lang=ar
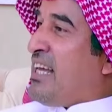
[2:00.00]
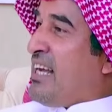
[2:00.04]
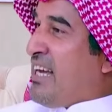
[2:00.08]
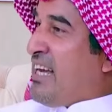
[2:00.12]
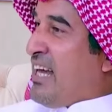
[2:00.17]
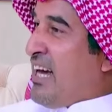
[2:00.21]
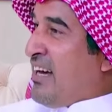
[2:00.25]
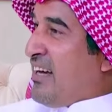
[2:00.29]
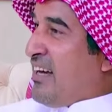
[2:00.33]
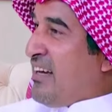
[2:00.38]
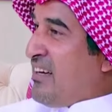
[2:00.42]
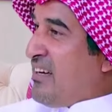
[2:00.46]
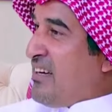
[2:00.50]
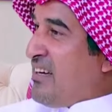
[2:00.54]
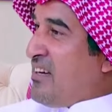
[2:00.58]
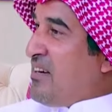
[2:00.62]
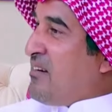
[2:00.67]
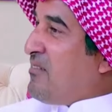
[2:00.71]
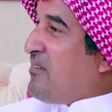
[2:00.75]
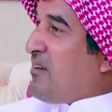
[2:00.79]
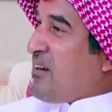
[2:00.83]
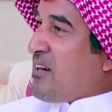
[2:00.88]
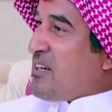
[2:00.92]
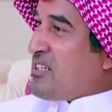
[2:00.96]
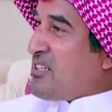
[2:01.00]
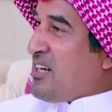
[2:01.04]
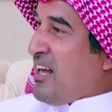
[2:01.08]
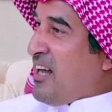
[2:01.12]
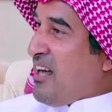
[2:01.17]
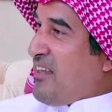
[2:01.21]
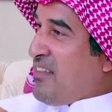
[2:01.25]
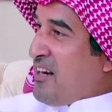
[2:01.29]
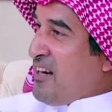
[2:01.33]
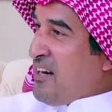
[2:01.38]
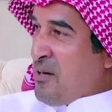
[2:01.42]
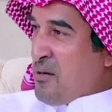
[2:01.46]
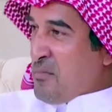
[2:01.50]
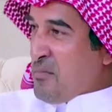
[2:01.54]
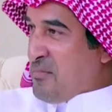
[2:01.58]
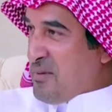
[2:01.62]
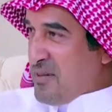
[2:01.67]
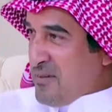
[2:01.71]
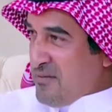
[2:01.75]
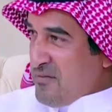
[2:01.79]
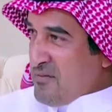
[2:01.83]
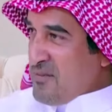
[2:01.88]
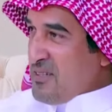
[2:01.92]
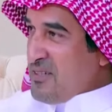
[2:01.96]
يا سلام فالرجال هذا انا احبه
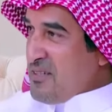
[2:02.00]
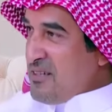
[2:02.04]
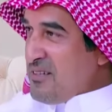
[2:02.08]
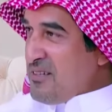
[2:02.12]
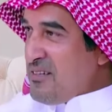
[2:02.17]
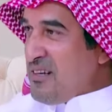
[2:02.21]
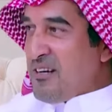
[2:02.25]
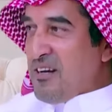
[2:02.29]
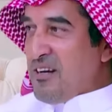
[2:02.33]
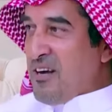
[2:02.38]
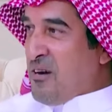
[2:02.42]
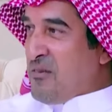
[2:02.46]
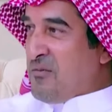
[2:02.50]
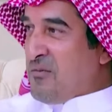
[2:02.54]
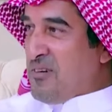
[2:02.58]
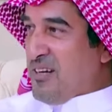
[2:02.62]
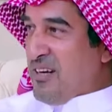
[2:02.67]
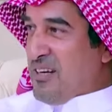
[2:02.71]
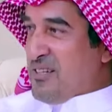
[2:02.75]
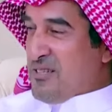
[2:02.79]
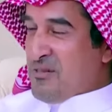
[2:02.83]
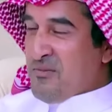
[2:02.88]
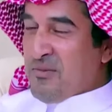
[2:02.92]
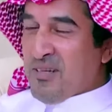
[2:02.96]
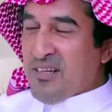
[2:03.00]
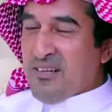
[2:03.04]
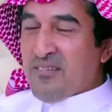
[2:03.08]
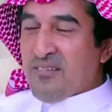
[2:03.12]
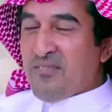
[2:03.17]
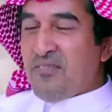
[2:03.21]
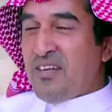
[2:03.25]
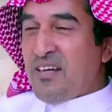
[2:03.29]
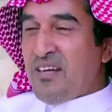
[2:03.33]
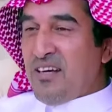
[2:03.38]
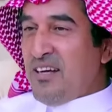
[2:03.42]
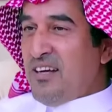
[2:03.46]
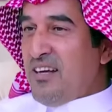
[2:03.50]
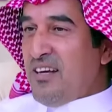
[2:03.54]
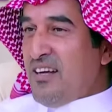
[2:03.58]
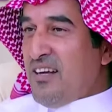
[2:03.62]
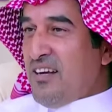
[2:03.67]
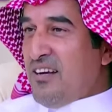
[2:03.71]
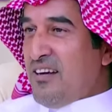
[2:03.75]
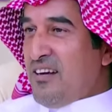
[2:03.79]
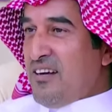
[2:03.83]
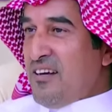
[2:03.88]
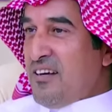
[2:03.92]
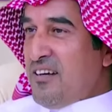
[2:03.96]
لله وبالله زمان
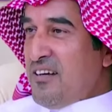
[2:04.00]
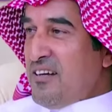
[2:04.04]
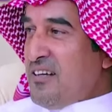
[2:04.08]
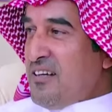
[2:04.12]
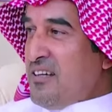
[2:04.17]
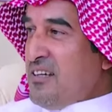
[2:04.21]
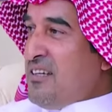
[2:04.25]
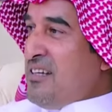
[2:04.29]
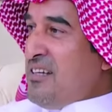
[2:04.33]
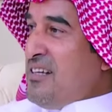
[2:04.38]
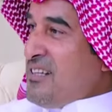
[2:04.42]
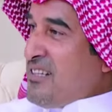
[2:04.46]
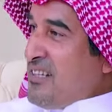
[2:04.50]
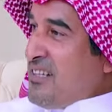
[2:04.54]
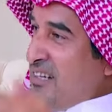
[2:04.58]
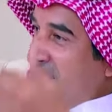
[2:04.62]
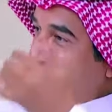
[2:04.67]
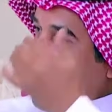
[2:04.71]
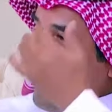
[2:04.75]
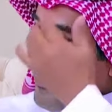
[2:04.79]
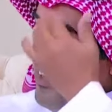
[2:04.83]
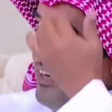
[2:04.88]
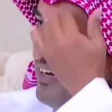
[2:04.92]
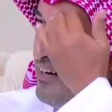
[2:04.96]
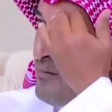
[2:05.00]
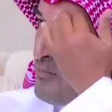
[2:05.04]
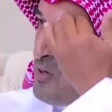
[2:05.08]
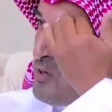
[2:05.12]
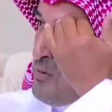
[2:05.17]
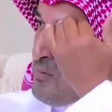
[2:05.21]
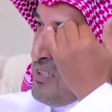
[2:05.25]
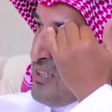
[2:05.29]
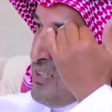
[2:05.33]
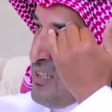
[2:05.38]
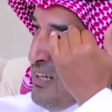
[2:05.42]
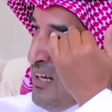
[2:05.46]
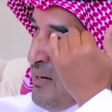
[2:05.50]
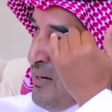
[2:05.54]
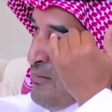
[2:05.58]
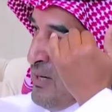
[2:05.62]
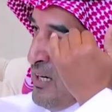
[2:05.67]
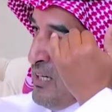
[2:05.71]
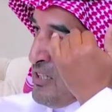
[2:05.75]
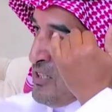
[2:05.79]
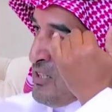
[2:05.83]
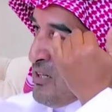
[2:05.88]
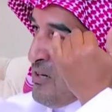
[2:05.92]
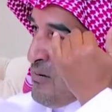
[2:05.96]
قلت له العامل هو معطي العامل
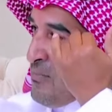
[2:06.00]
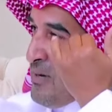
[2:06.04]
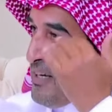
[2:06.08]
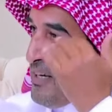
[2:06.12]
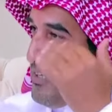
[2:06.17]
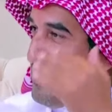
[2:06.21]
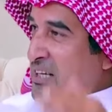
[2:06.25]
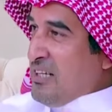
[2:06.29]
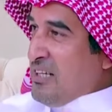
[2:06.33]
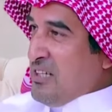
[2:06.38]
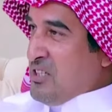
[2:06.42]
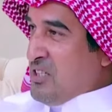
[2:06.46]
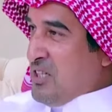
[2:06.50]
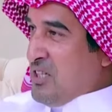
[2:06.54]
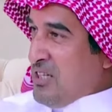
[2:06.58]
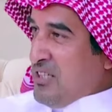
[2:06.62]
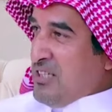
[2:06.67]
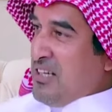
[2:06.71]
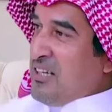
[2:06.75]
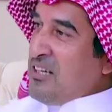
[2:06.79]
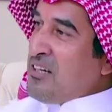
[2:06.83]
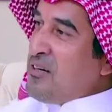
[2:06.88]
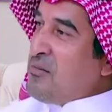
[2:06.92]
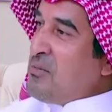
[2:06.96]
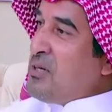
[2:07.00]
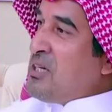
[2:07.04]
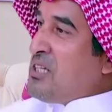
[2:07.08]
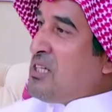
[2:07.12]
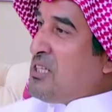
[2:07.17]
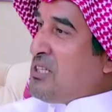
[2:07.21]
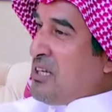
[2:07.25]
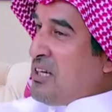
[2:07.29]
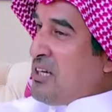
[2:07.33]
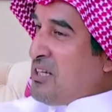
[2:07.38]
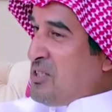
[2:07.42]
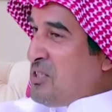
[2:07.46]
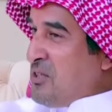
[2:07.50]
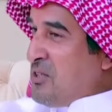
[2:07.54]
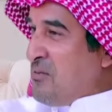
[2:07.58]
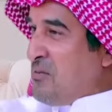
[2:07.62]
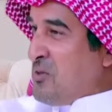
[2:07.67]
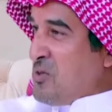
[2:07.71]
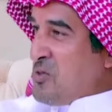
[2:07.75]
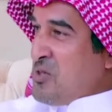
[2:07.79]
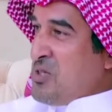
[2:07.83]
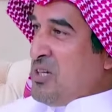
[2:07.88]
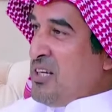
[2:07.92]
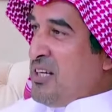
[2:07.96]
10 باقي عليه 20 تقريبا قلت رجع
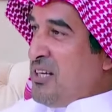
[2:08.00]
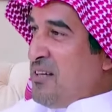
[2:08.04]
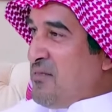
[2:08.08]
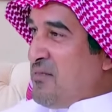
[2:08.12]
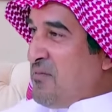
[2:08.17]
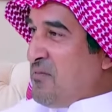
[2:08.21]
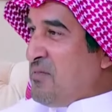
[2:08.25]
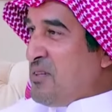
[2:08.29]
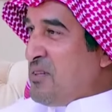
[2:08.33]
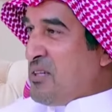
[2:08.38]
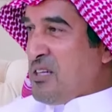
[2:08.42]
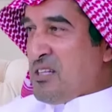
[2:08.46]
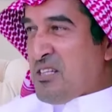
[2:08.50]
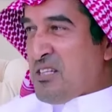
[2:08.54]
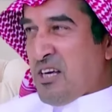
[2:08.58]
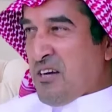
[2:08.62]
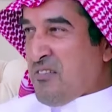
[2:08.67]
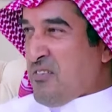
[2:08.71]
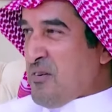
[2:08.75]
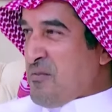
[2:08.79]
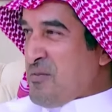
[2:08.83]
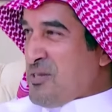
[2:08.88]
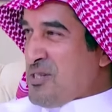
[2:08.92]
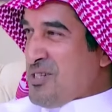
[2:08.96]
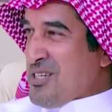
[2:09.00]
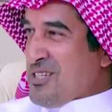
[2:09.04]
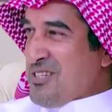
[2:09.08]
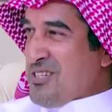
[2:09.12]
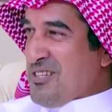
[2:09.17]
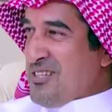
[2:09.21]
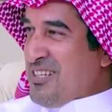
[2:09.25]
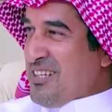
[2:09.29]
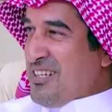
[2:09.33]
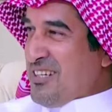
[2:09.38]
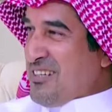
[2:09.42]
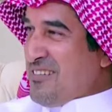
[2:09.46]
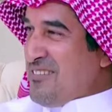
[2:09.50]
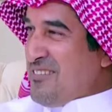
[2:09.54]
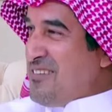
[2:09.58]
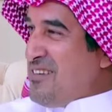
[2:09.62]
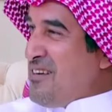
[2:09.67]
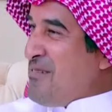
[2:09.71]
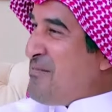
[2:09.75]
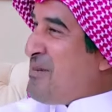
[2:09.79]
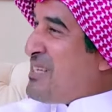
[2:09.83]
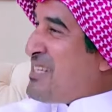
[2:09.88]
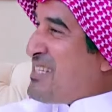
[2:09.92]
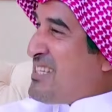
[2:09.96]
فلوسه قلت تكفى بس يا صديق
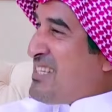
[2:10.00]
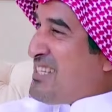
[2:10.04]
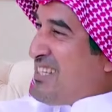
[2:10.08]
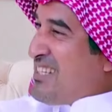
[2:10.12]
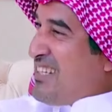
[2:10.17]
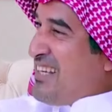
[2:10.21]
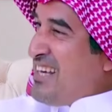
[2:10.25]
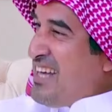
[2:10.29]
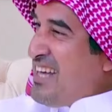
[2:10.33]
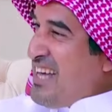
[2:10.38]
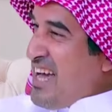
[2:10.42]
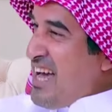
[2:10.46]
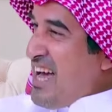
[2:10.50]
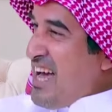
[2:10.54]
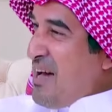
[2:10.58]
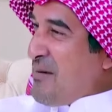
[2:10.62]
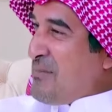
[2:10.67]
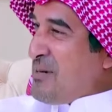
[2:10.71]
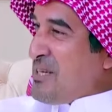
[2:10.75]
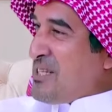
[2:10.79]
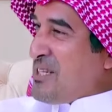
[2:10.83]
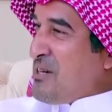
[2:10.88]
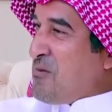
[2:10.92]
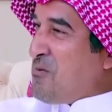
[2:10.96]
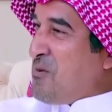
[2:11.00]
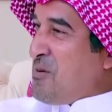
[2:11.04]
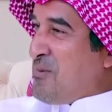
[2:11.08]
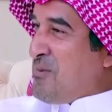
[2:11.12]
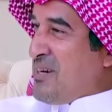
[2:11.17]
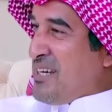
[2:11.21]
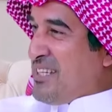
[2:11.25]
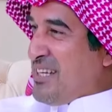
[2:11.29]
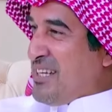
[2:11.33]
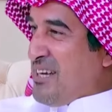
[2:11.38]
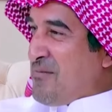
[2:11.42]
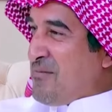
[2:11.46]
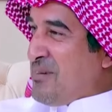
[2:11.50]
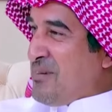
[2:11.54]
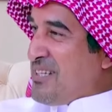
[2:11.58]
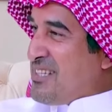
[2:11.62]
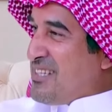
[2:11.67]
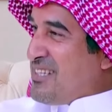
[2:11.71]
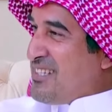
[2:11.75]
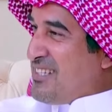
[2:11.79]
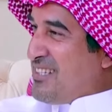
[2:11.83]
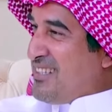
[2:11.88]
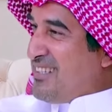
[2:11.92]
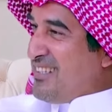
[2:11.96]
بس ابى اسوي بيتين بس
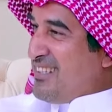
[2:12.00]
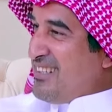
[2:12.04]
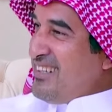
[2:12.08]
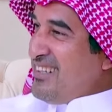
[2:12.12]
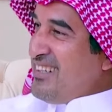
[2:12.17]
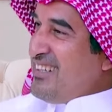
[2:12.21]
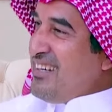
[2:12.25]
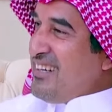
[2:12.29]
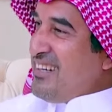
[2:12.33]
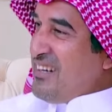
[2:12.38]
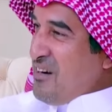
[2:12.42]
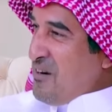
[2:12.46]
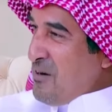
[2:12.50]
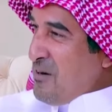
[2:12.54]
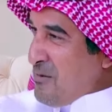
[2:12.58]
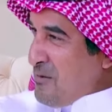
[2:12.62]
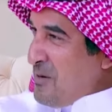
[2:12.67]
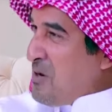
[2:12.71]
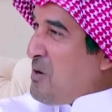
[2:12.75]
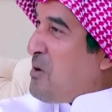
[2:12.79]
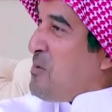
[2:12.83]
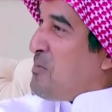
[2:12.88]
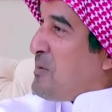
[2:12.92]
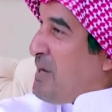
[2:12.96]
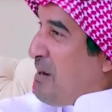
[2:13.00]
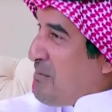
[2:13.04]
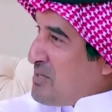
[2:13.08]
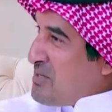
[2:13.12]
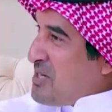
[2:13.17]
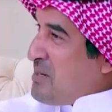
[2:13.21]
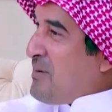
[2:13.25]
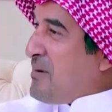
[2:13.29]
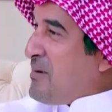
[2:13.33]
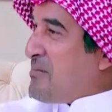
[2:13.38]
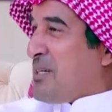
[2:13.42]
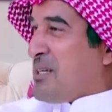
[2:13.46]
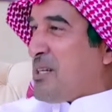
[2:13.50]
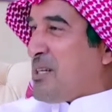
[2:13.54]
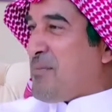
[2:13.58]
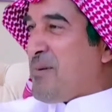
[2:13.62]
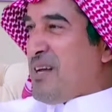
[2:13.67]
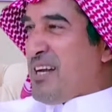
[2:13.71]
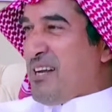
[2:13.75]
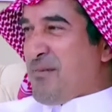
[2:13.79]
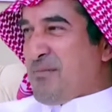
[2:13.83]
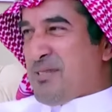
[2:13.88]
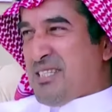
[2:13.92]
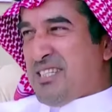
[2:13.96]
وصل هذا هو بيمشي قلت
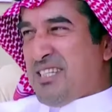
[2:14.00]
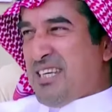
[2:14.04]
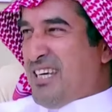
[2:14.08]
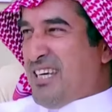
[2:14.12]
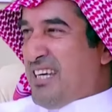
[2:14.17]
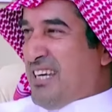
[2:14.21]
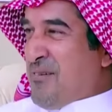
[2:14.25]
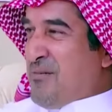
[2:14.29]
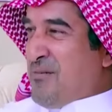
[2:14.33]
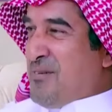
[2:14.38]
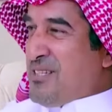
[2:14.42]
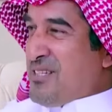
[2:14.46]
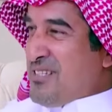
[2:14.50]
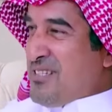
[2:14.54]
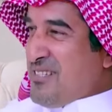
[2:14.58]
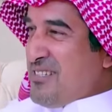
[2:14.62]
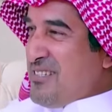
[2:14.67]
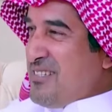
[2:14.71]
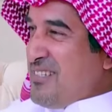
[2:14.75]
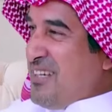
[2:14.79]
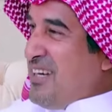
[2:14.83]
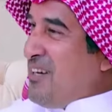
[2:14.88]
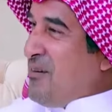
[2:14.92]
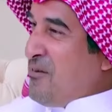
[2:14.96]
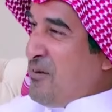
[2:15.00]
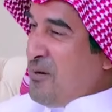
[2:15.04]
له بس دقيقه بس ايوه